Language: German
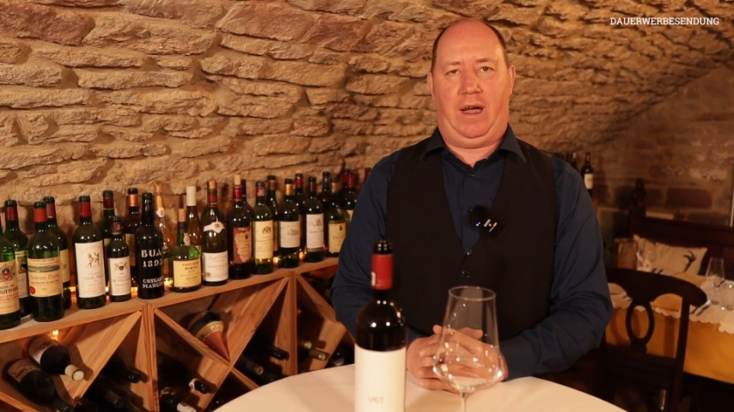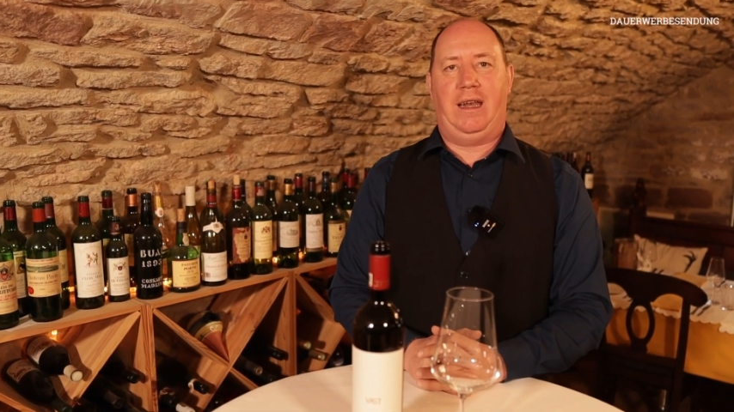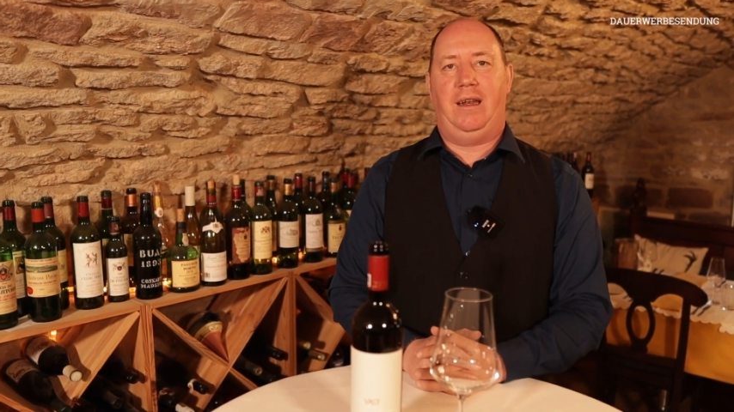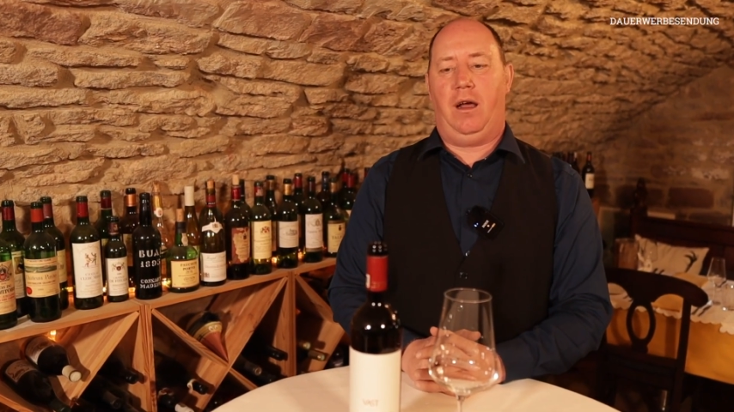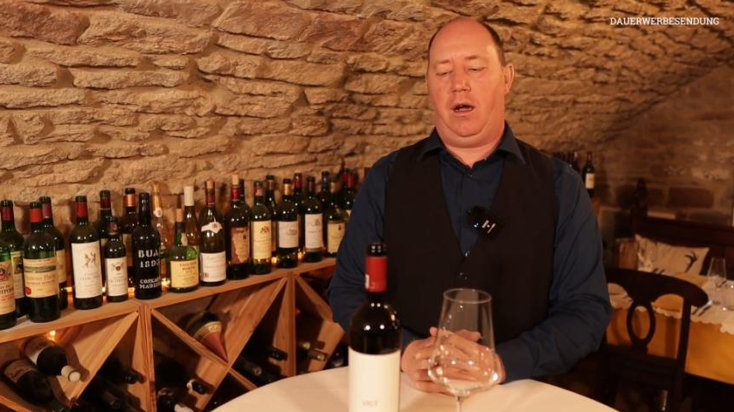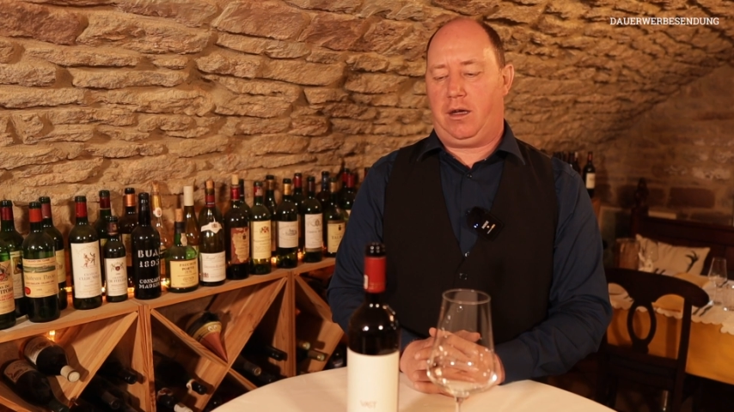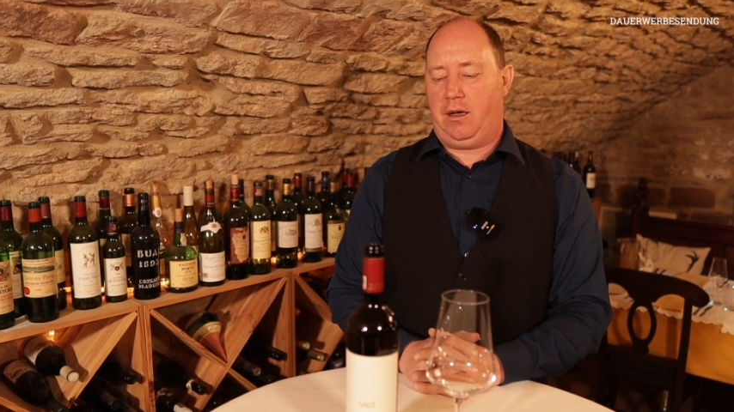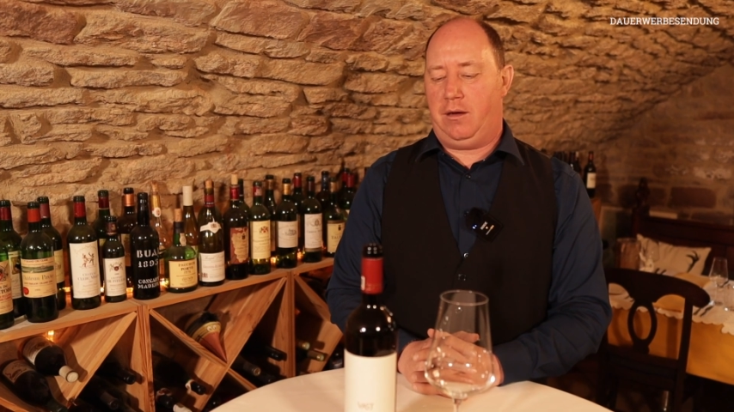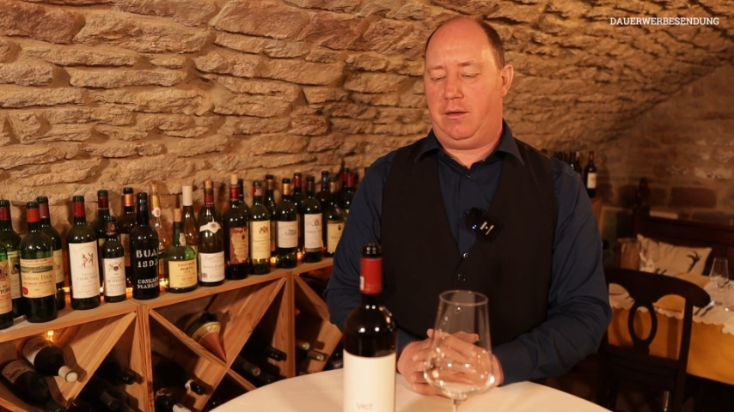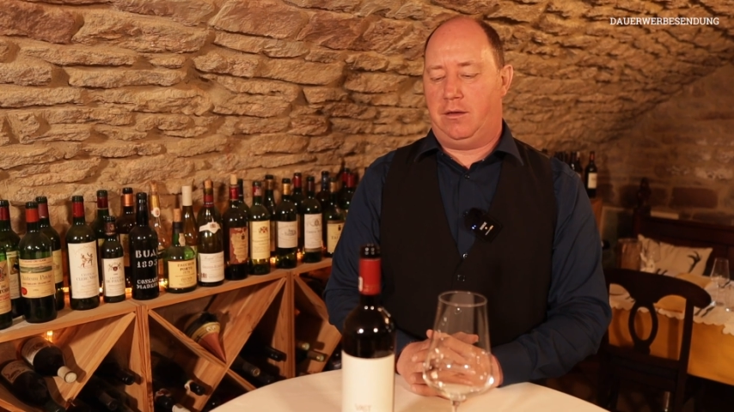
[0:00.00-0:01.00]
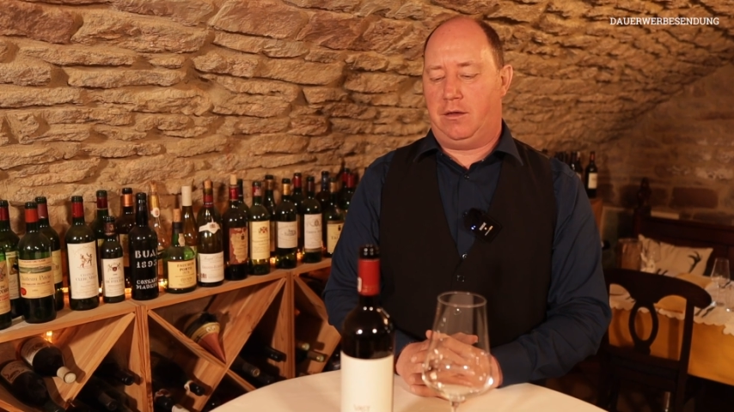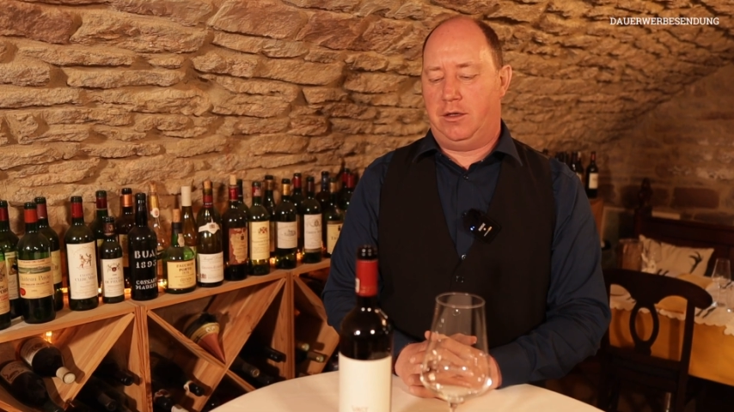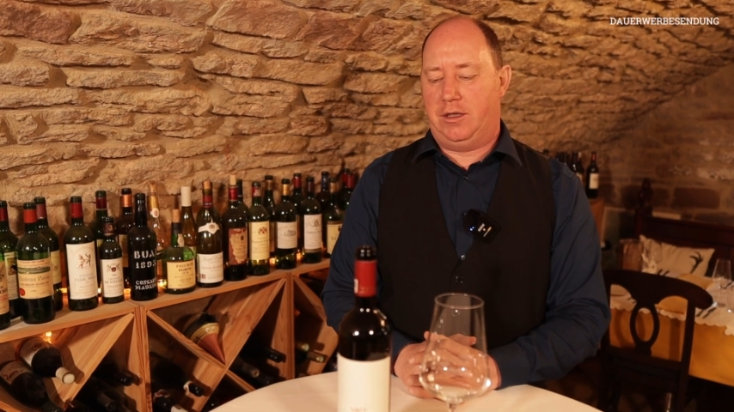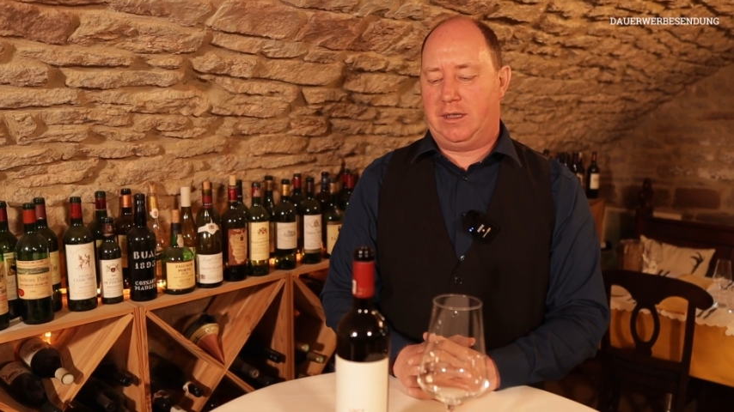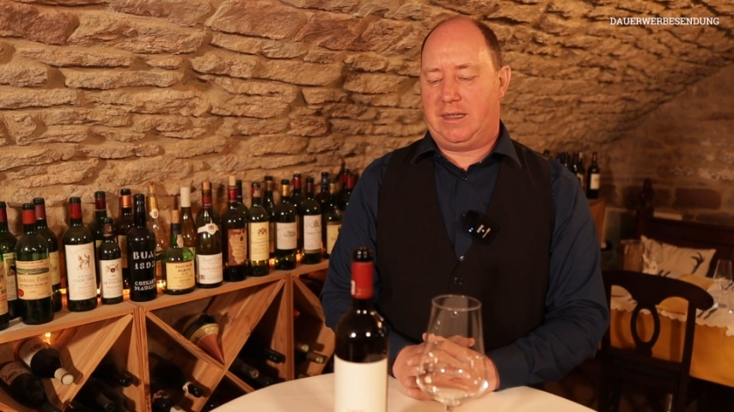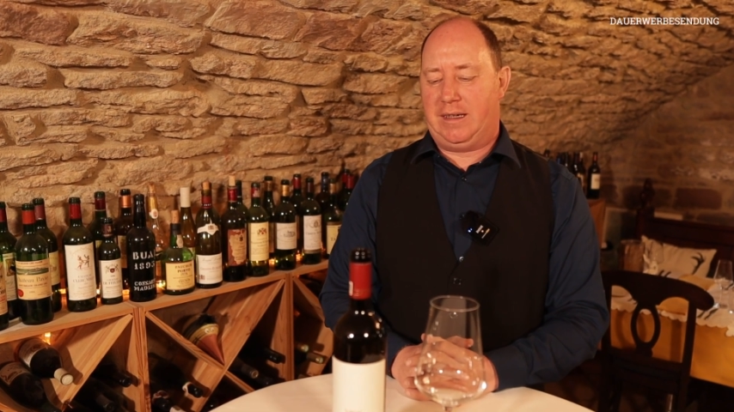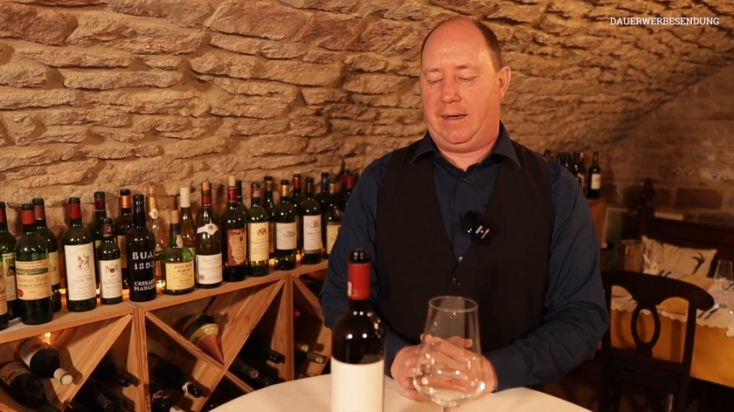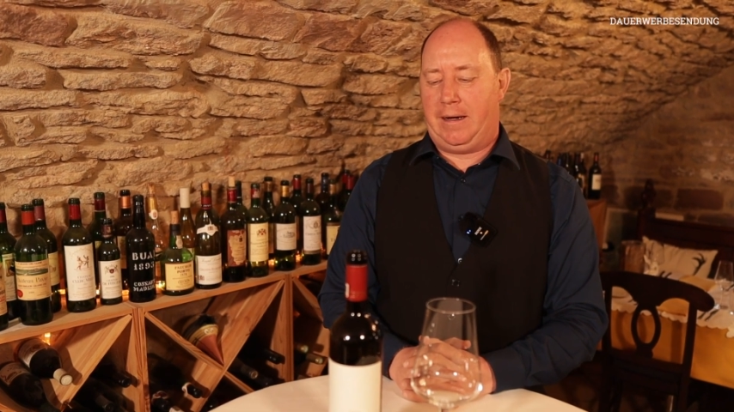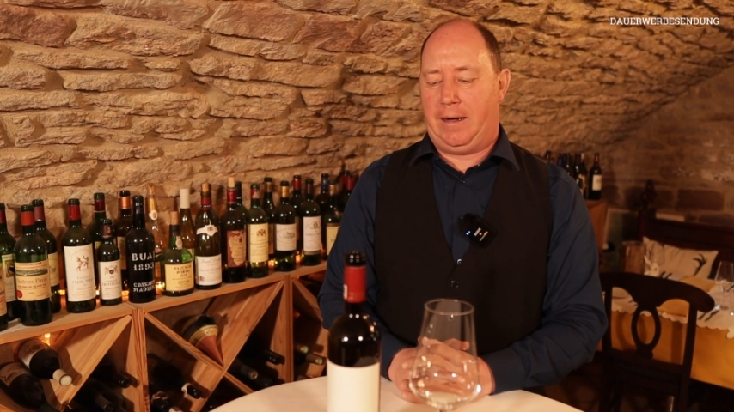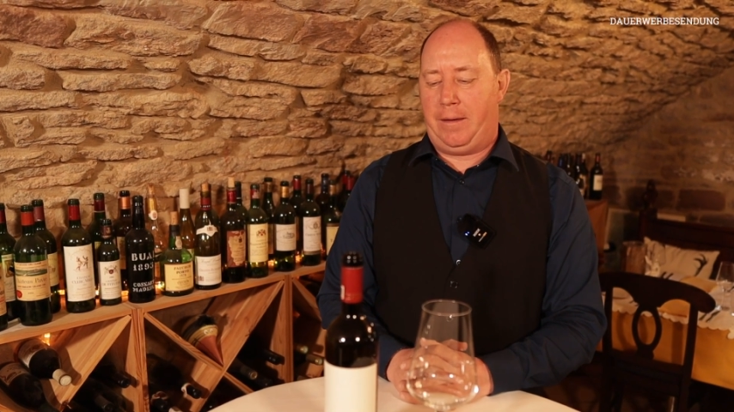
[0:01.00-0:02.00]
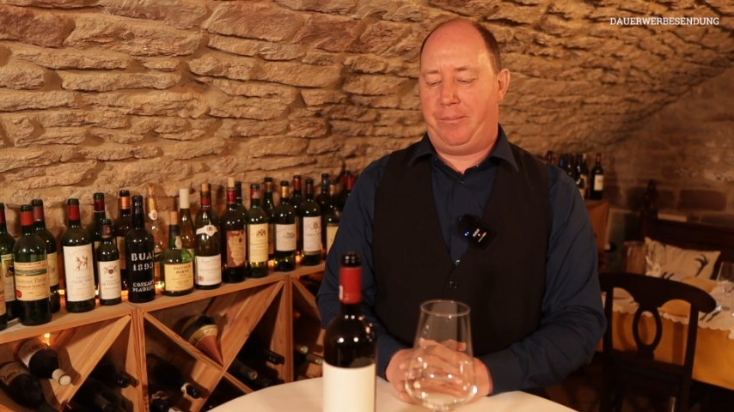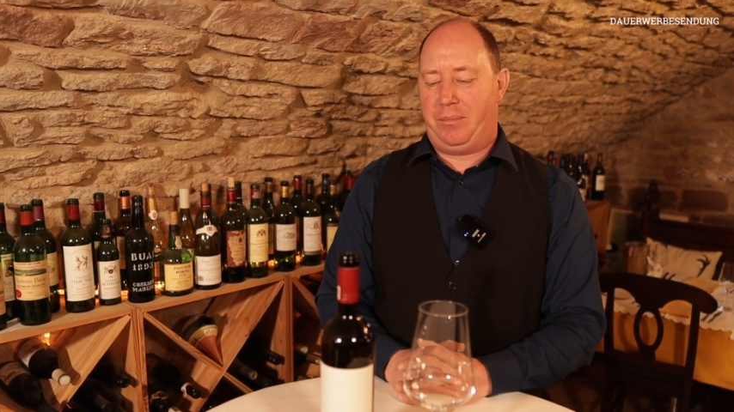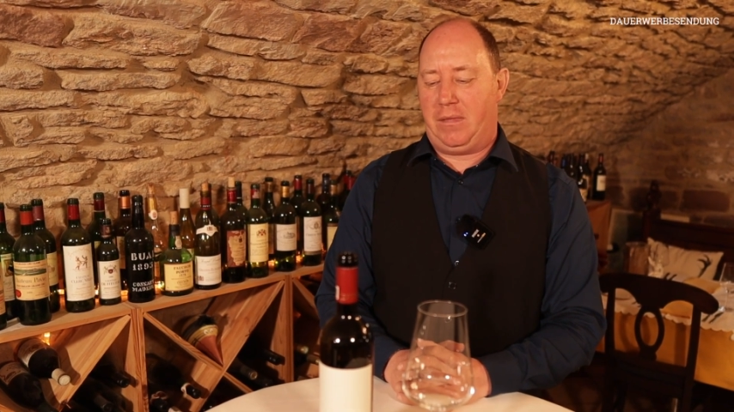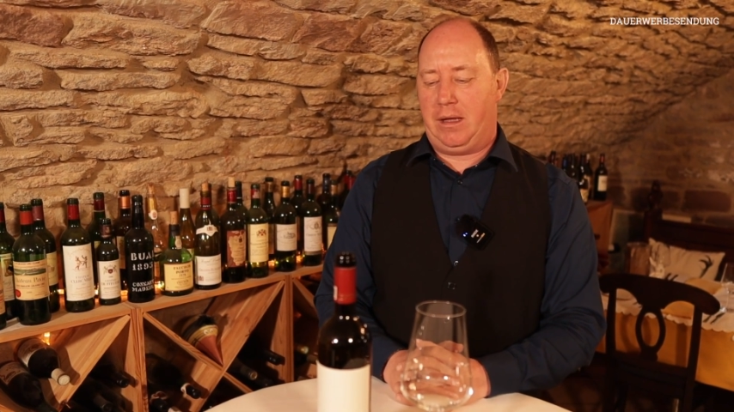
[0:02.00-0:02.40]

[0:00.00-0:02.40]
Weinlage und äh, er